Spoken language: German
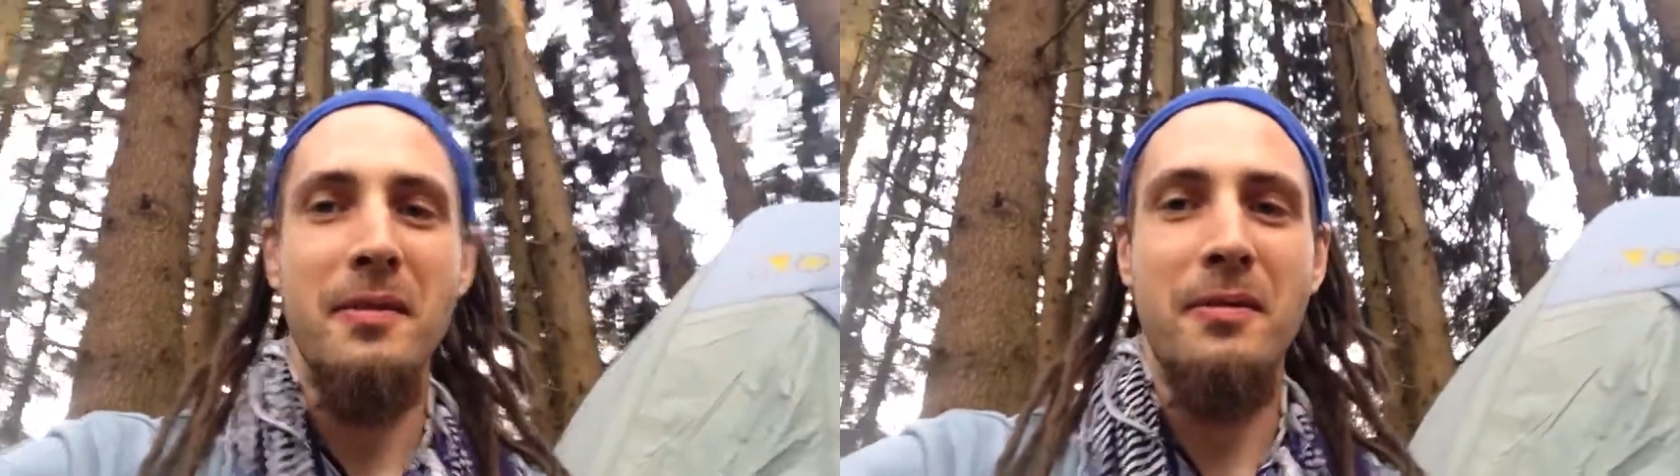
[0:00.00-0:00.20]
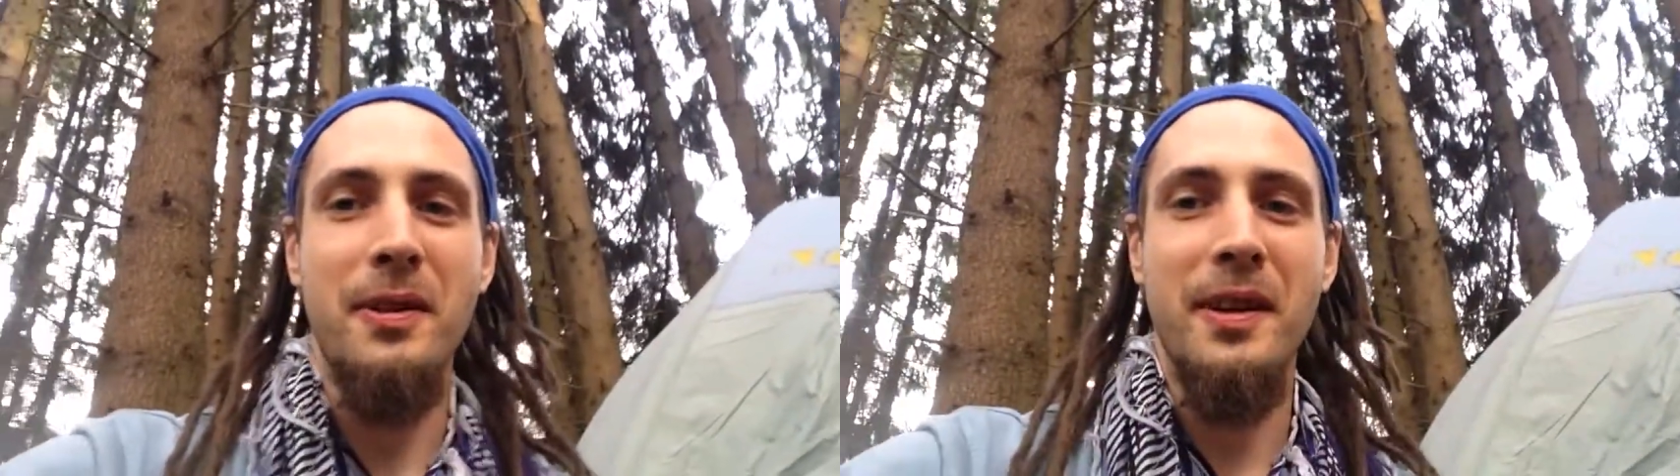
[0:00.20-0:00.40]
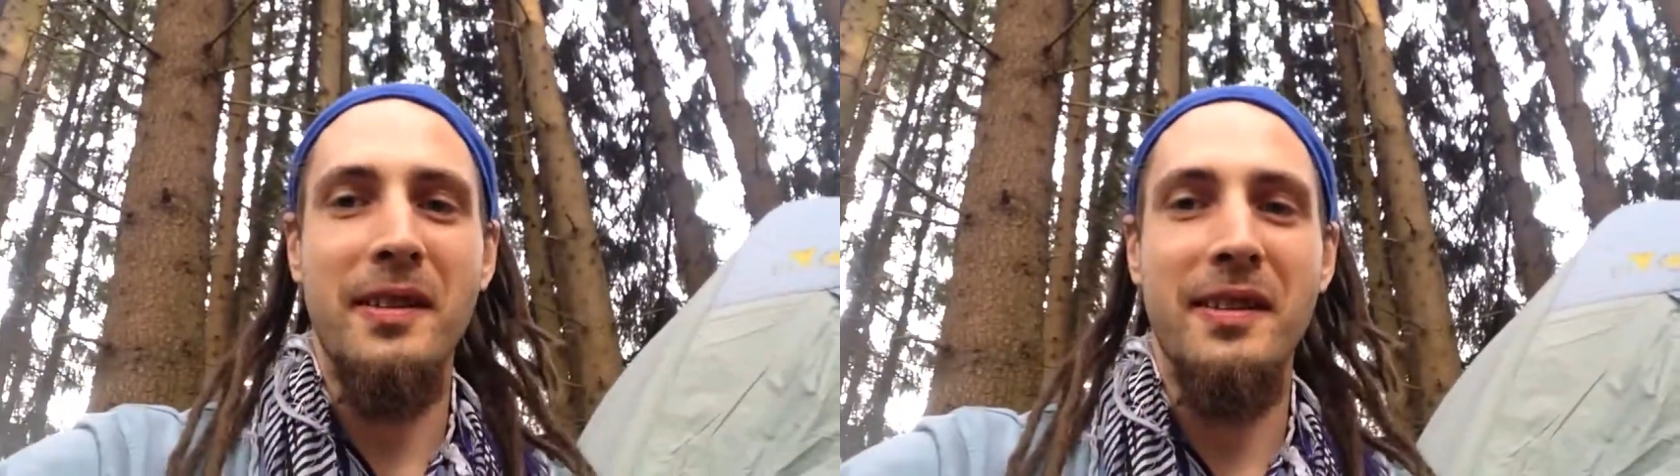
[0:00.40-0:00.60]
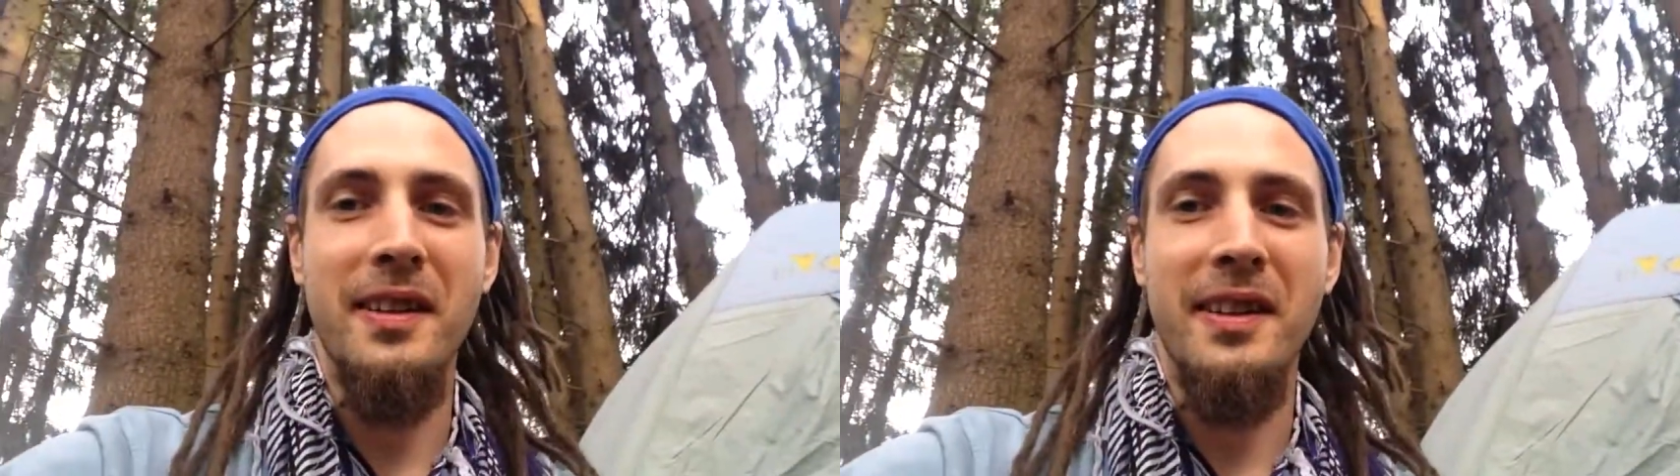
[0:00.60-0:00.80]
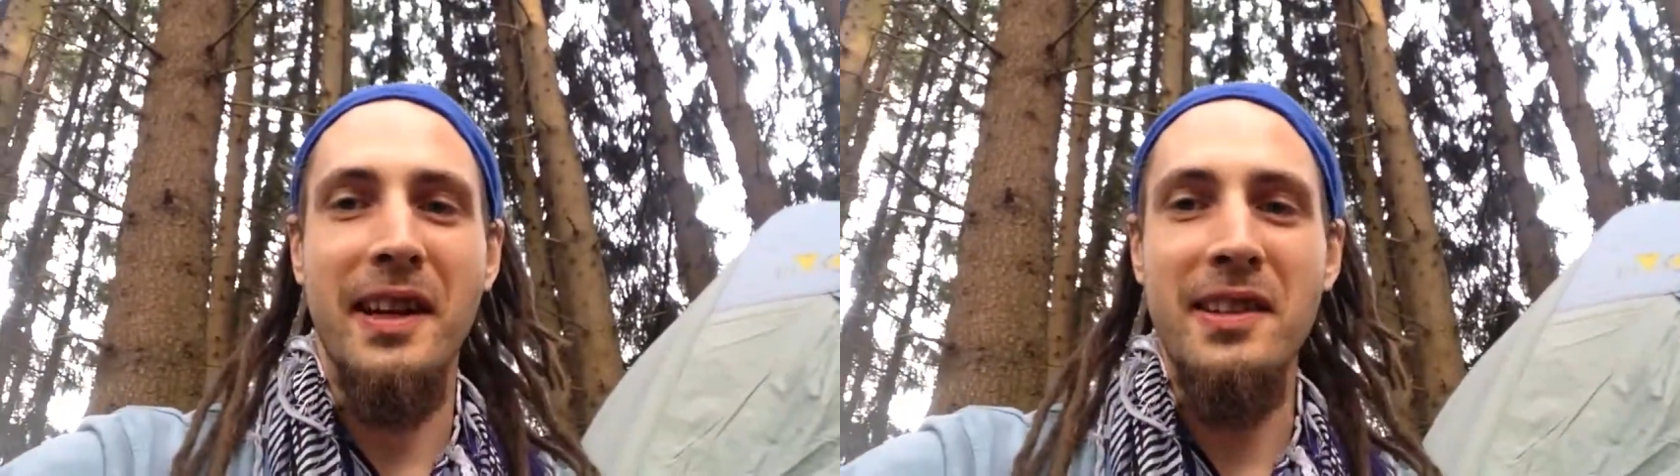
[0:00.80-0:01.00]
finde es
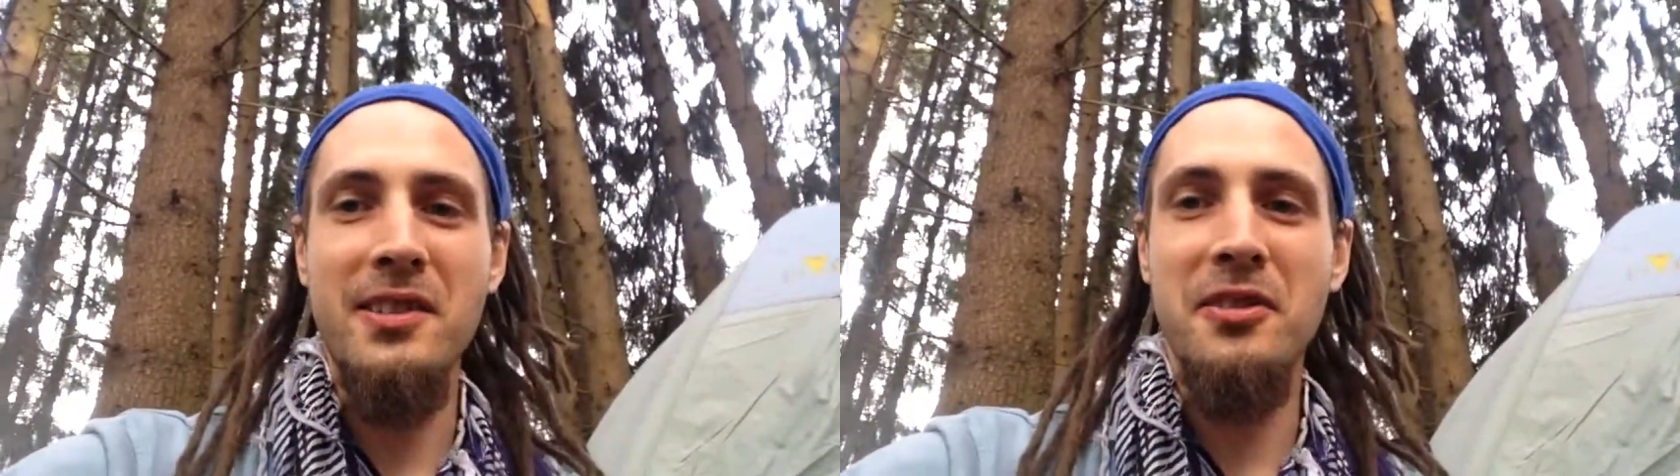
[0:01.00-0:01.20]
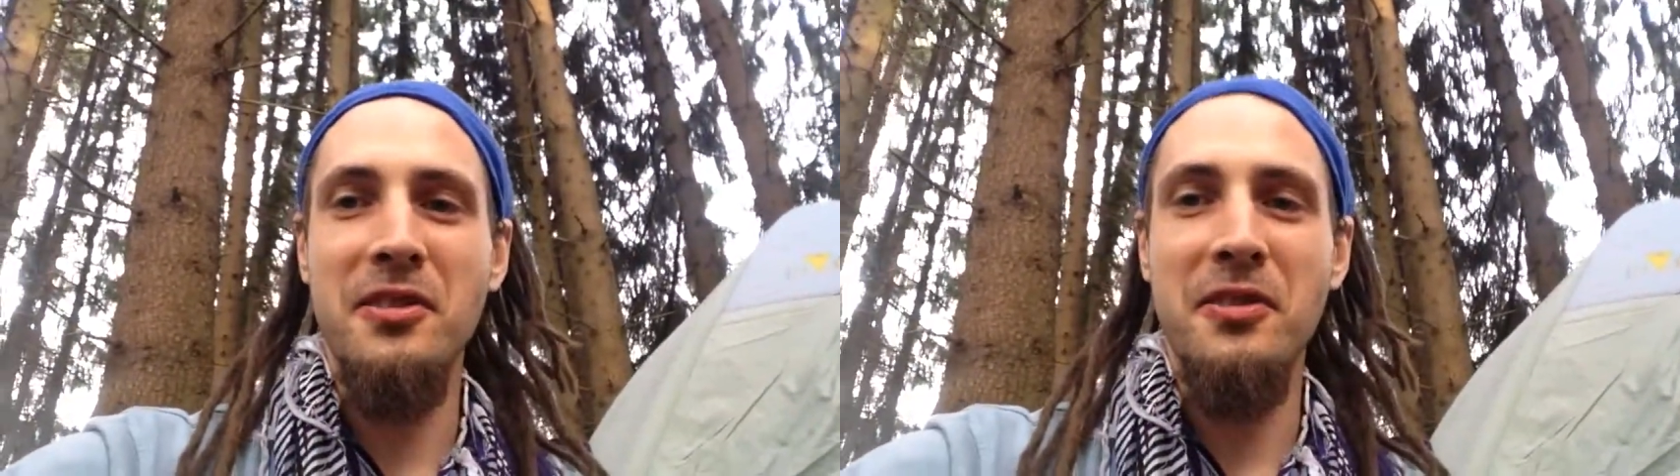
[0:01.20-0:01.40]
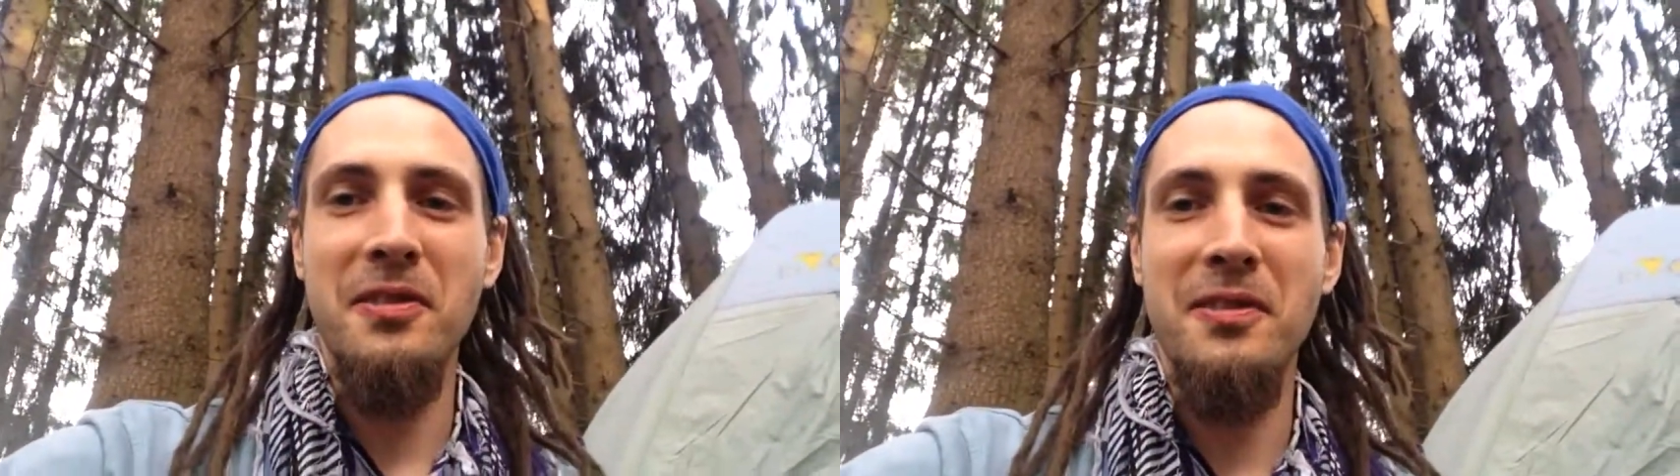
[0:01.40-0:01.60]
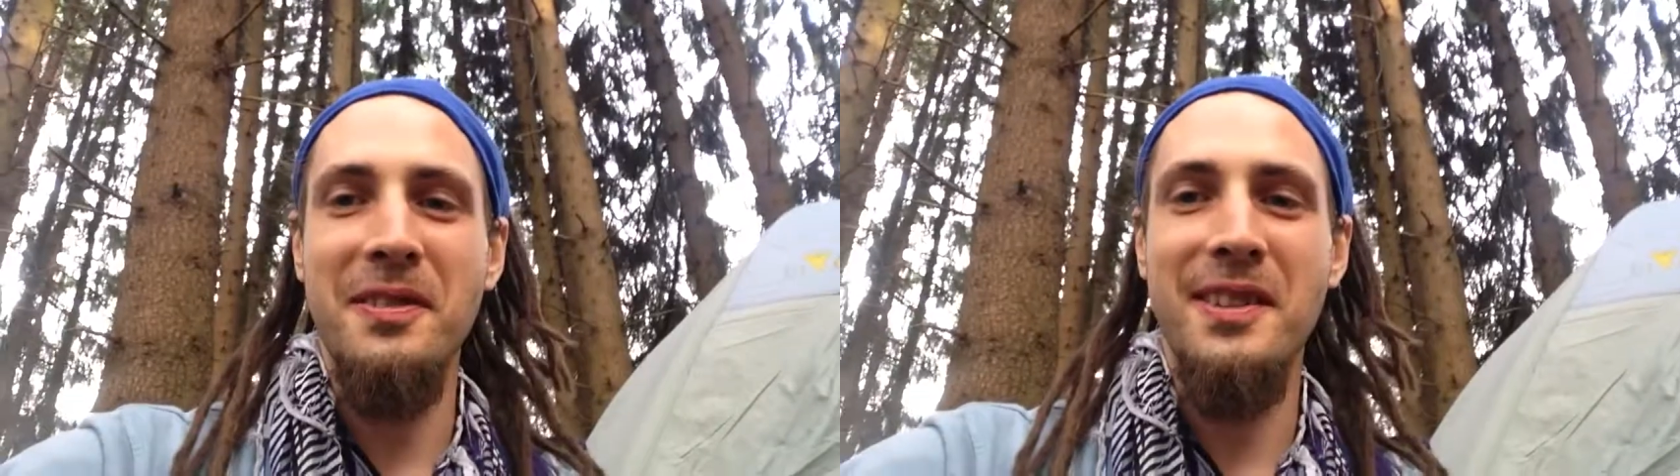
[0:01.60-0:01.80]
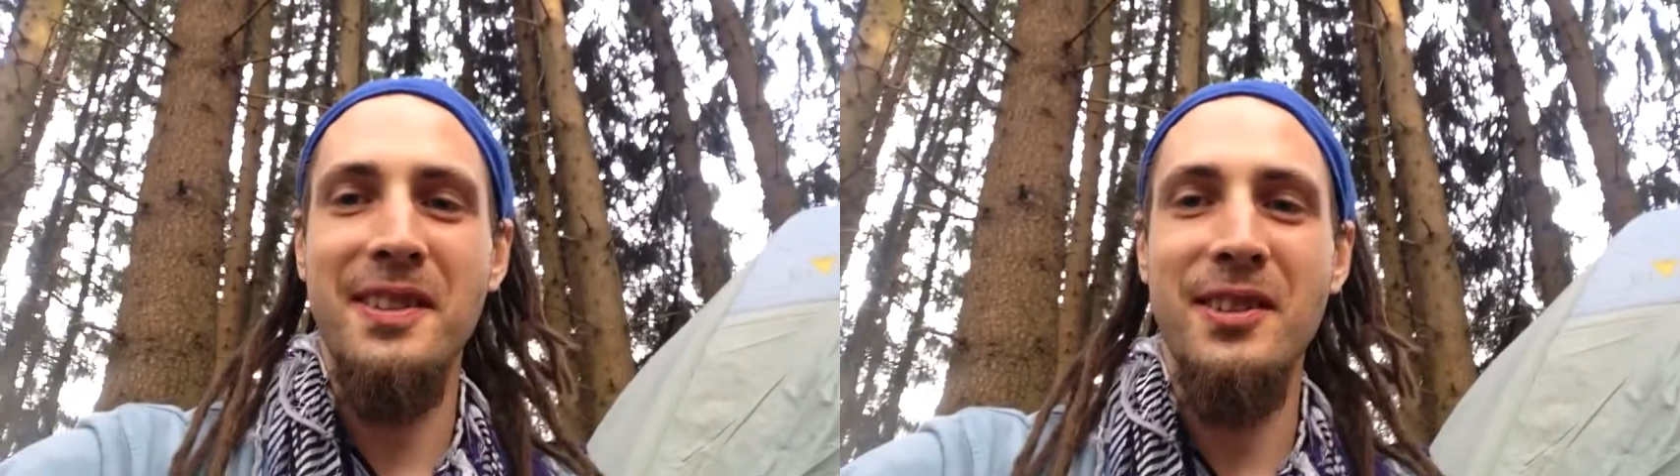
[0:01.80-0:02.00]
hier echt
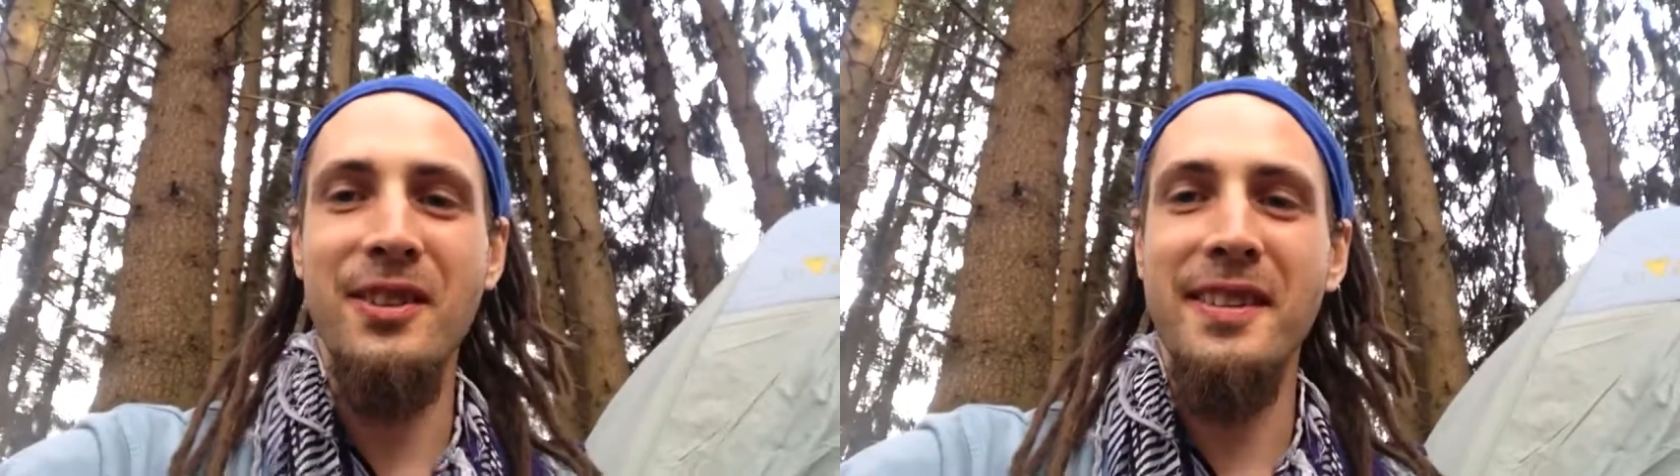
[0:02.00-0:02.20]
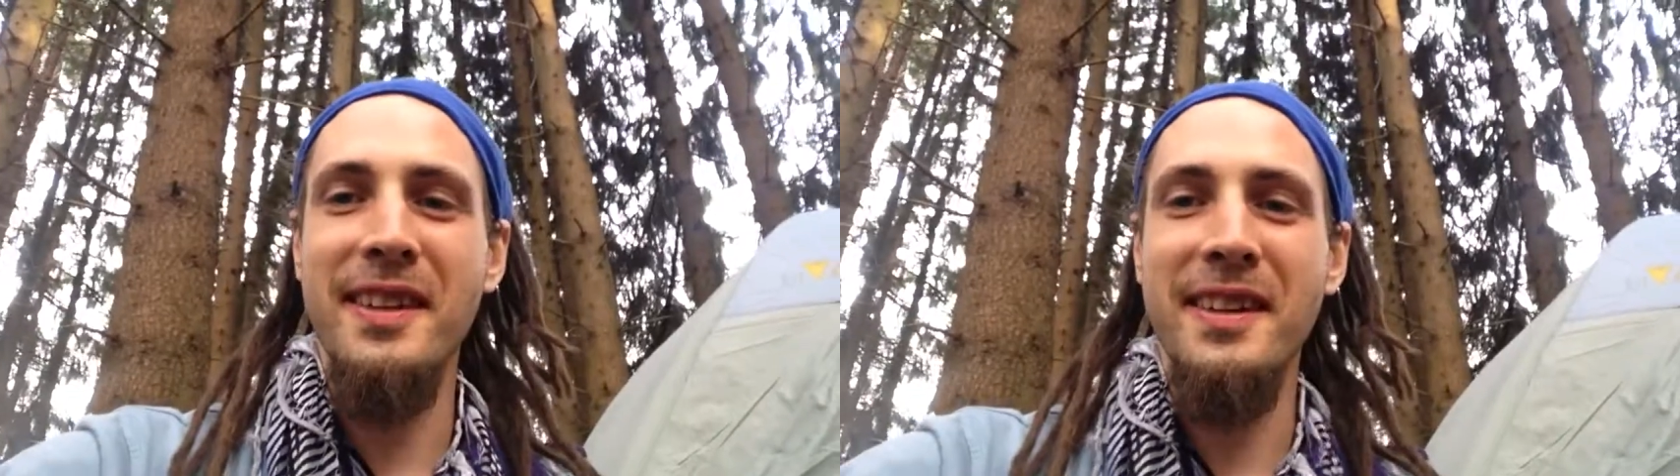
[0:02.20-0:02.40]
lustig.